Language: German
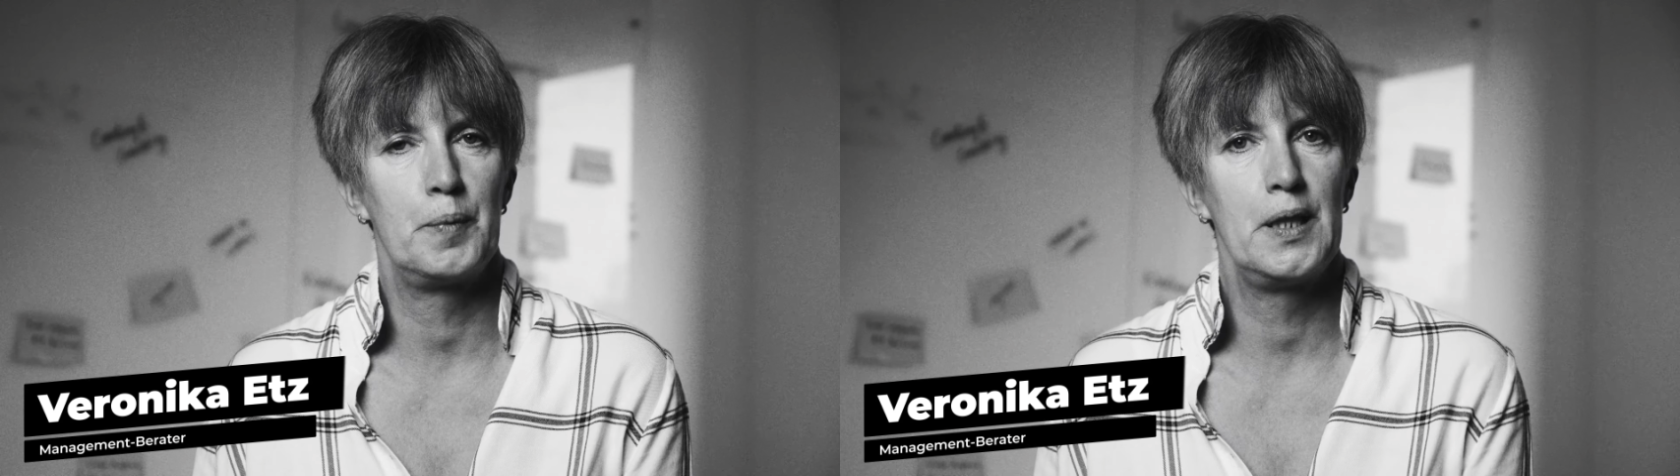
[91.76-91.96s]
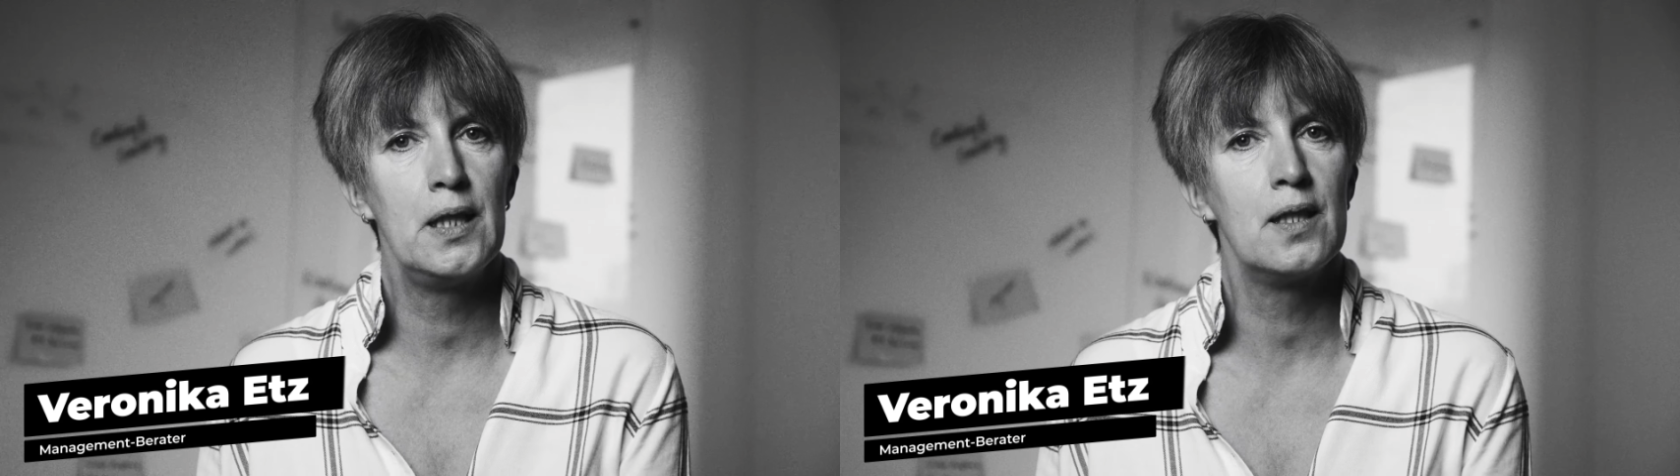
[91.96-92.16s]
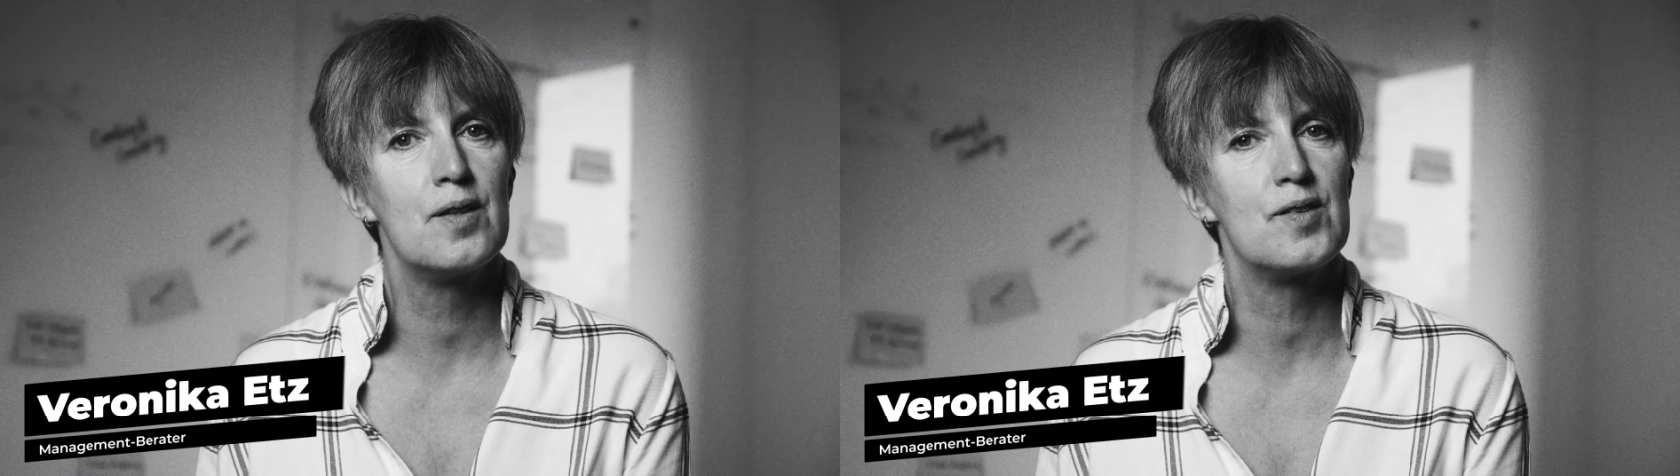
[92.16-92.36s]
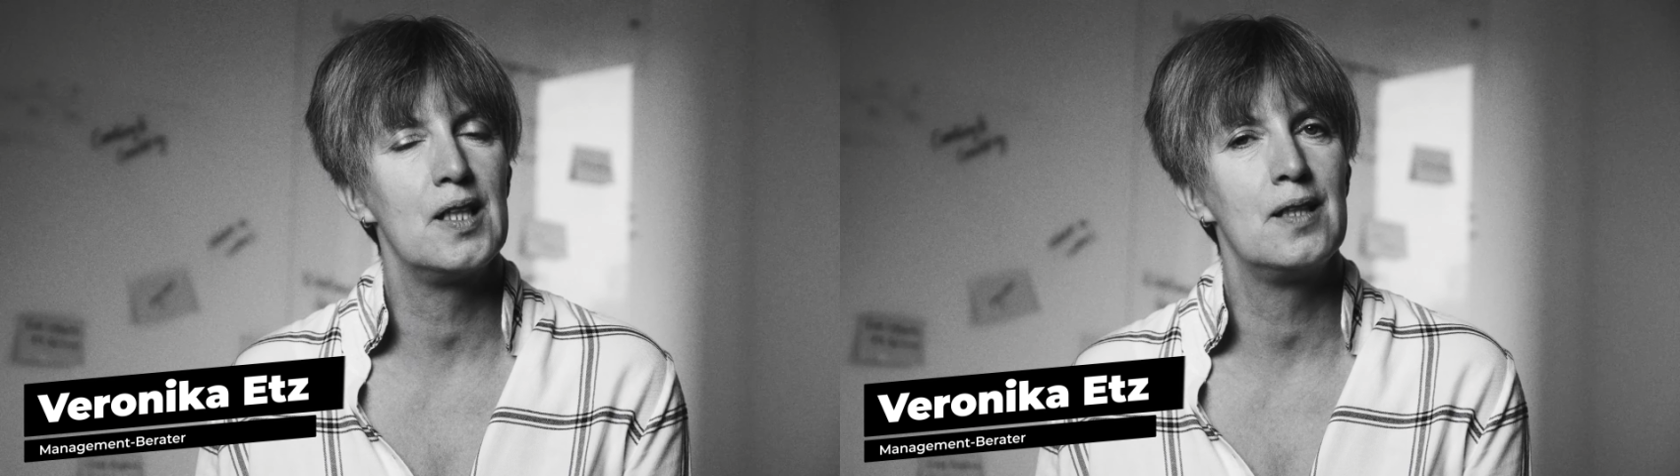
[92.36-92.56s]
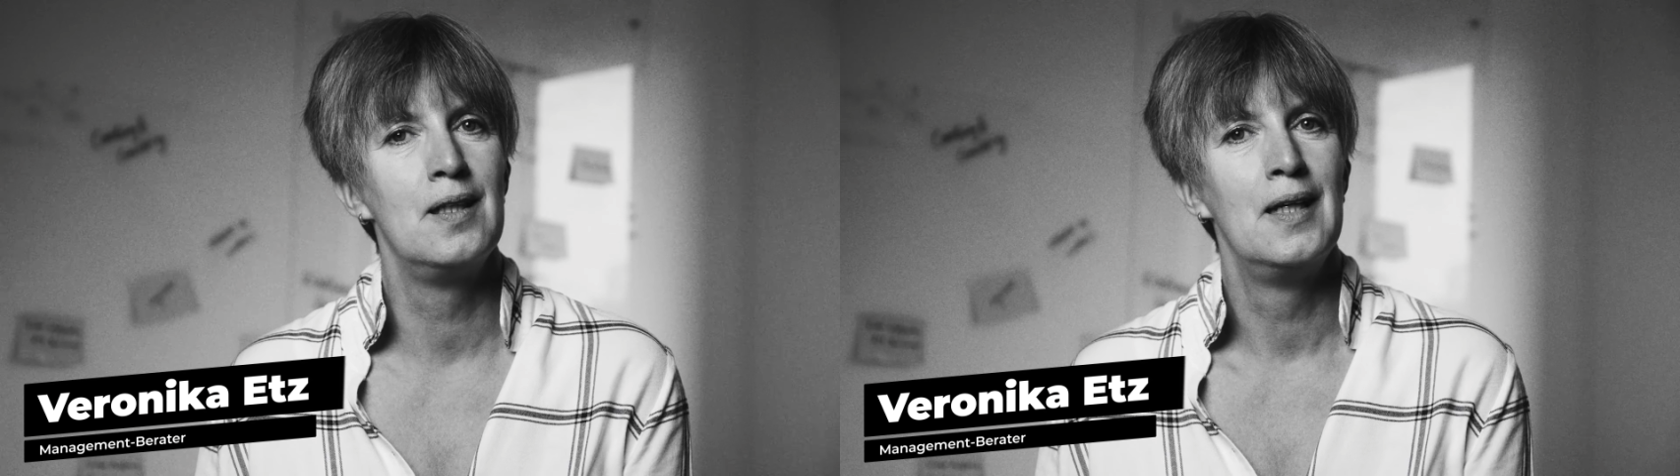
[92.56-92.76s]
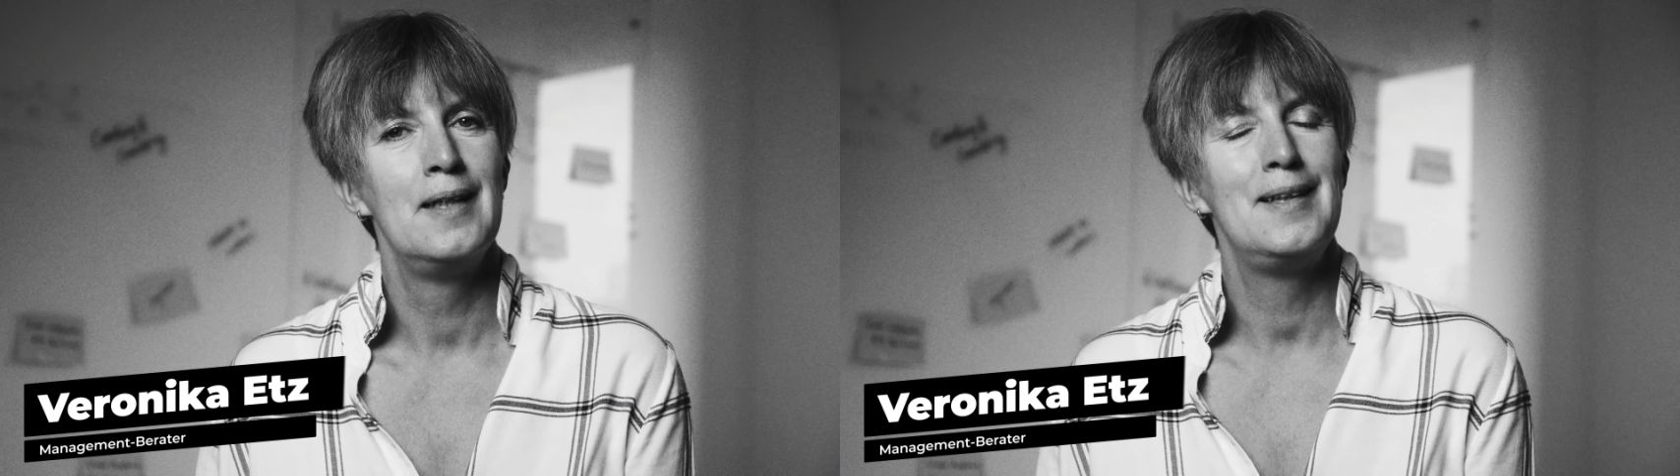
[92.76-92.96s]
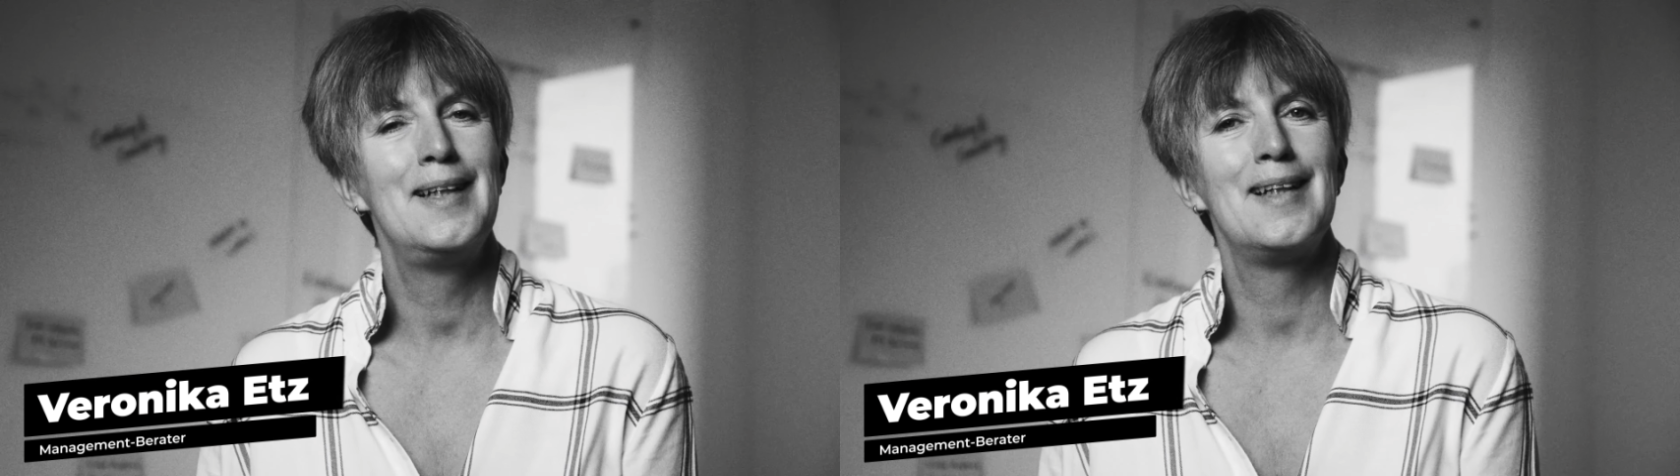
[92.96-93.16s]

habe Dinge gesehen, die